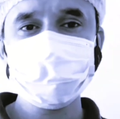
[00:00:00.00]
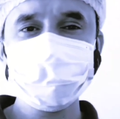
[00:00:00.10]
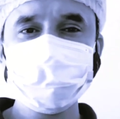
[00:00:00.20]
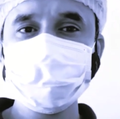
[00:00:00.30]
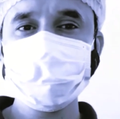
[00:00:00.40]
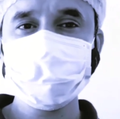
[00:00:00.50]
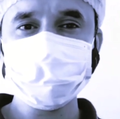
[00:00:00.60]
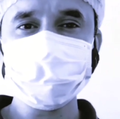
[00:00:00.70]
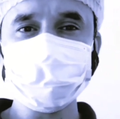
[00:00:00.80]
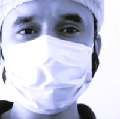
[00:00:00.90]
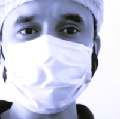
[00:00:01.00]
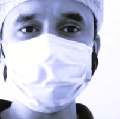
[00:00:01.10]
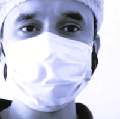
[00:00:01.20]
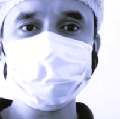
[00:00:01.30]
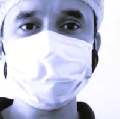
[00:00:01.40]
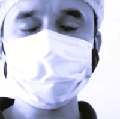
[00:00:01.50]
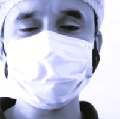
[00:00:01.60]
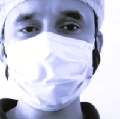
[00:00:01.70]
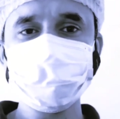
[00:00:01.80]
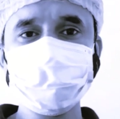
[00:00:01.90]
বন্ধুদের সাথে সে
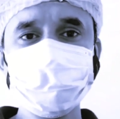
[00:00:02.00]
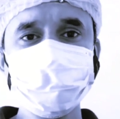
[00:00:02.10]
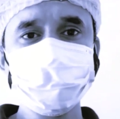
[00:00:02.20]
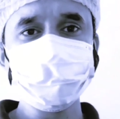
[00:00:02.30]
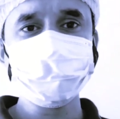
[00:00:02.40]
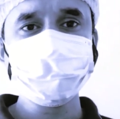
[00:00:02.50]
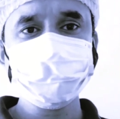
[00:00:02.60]
কানেক্টেড